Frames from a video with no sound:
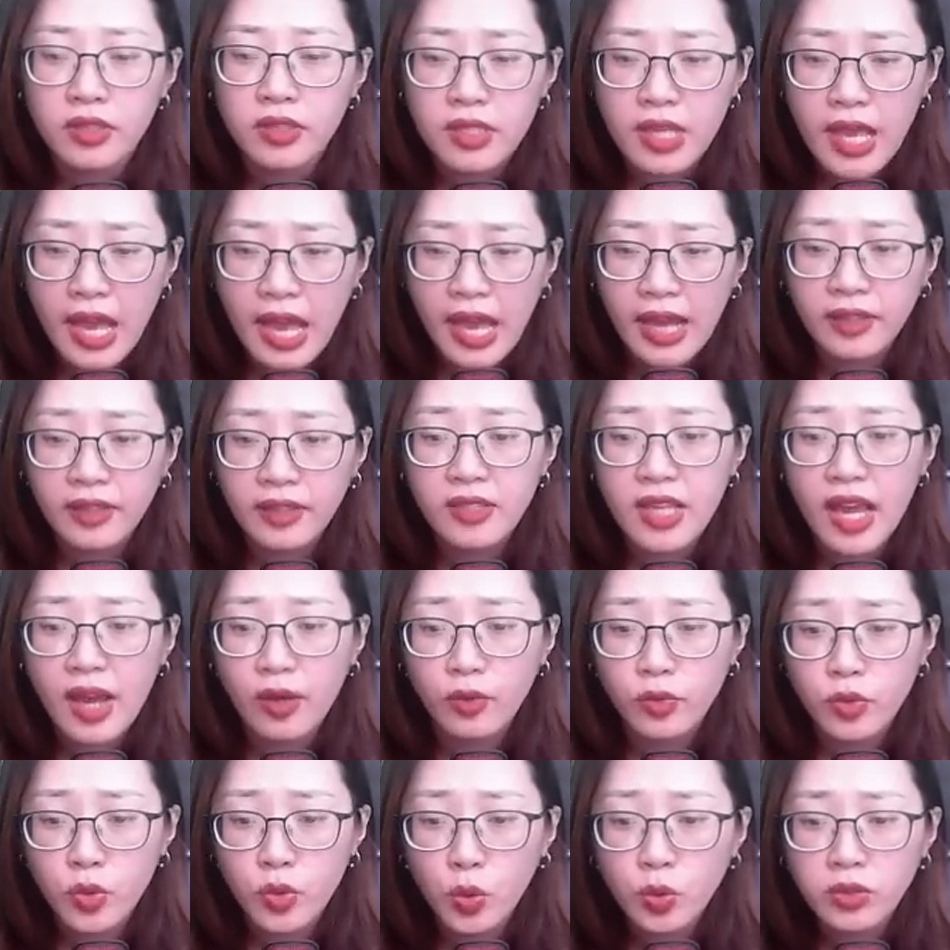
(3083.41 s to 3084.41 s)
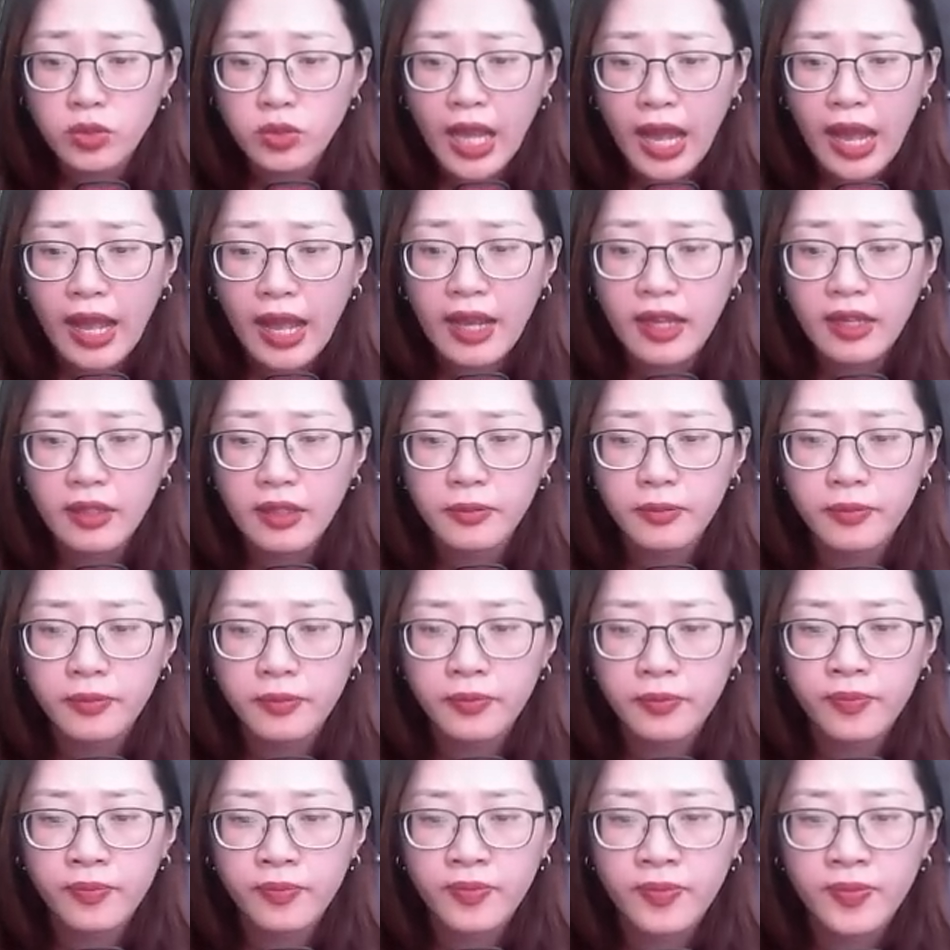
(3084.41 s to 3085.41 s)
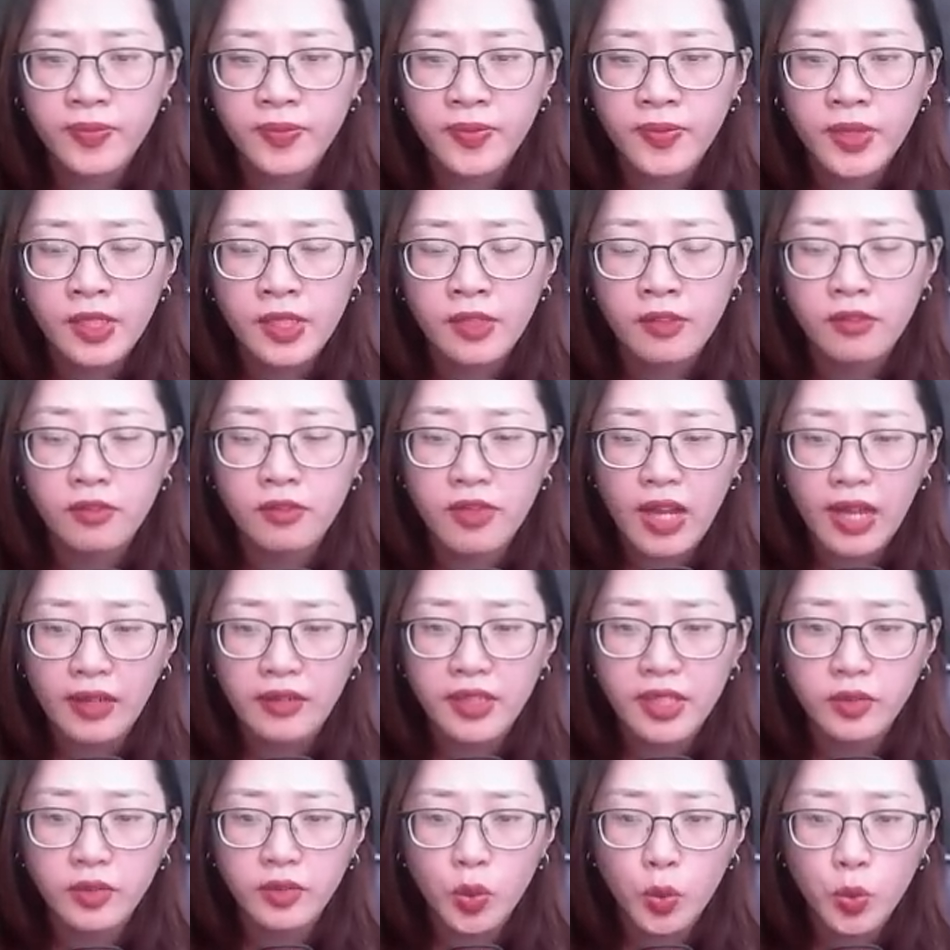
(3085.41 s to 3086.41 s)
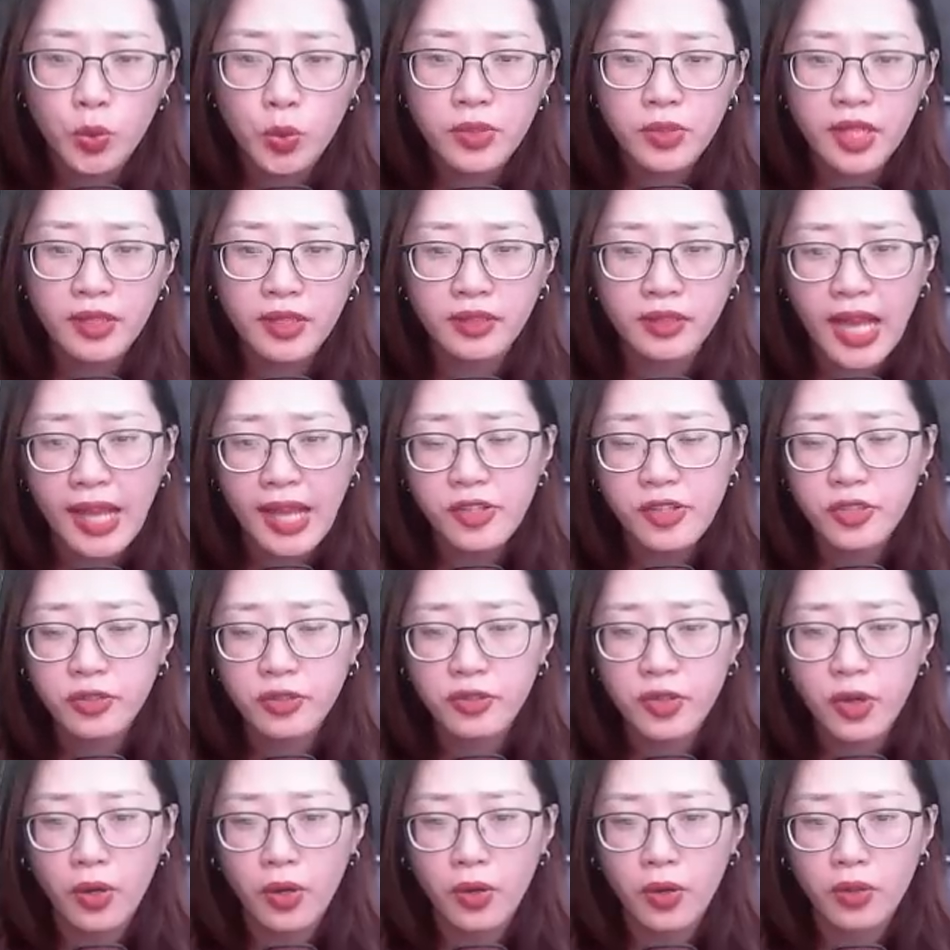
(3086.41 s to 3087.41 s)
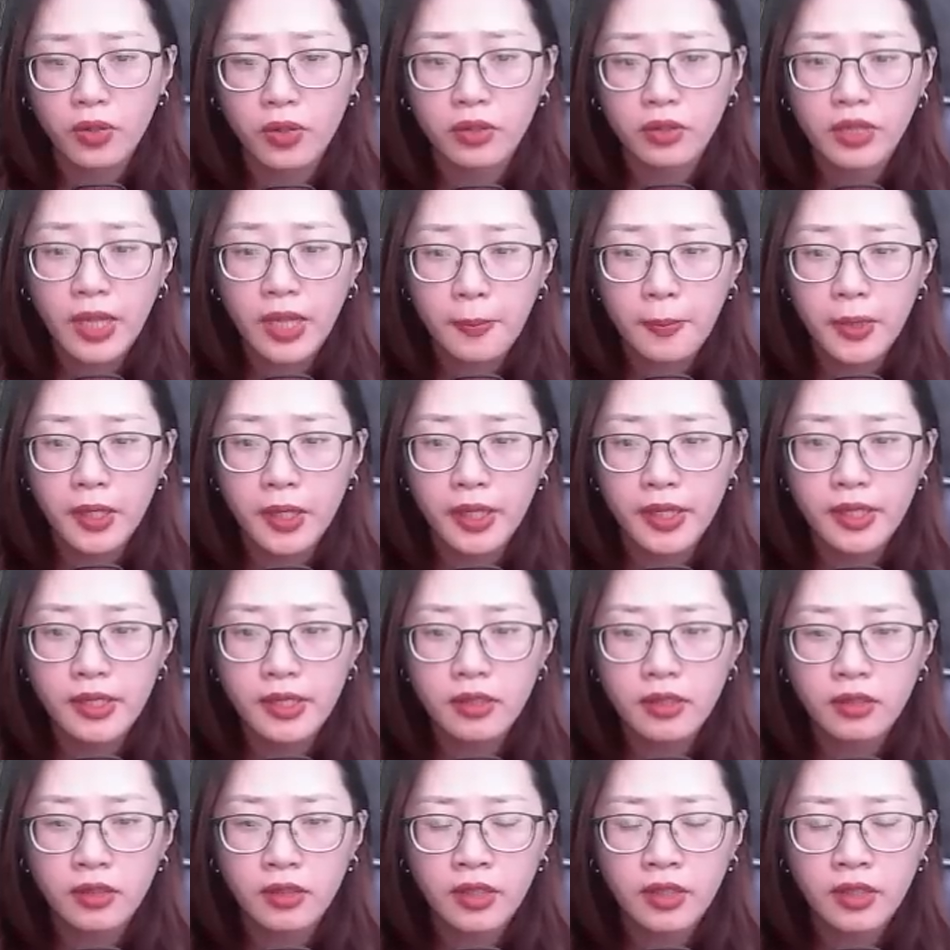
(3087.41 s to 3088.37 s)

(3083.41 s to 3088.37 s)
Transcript: Dạ chào chú Tả. Vạn Lý Tú nhìn Tả Trường Lộ thầm nghĩ.